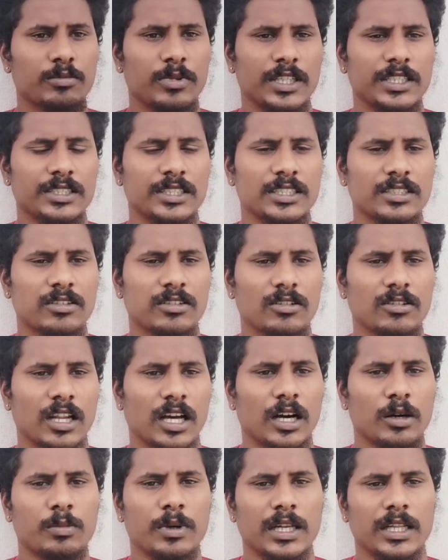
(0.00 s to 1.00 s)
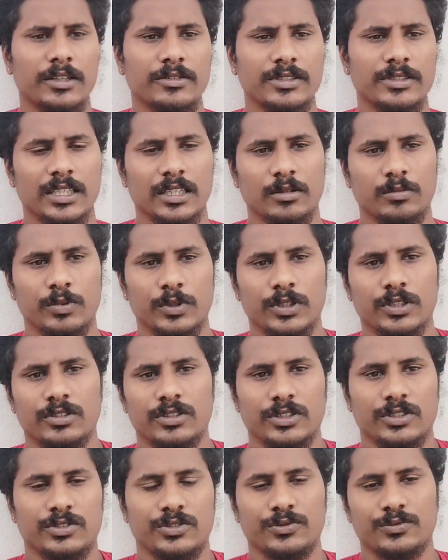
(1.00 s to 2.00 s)
ఈ బిజినెస్లో లాభాలు ఏ విధంగా
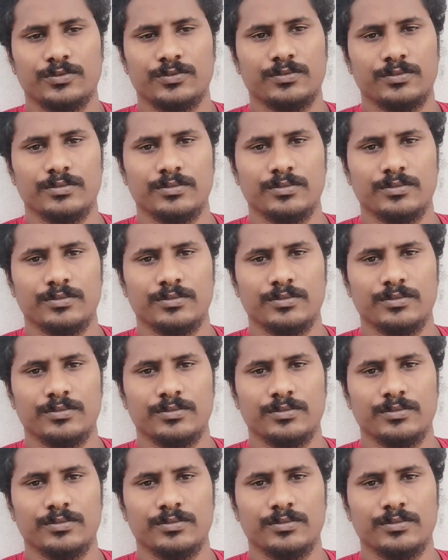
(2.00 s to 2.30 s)
పొందవచ్చు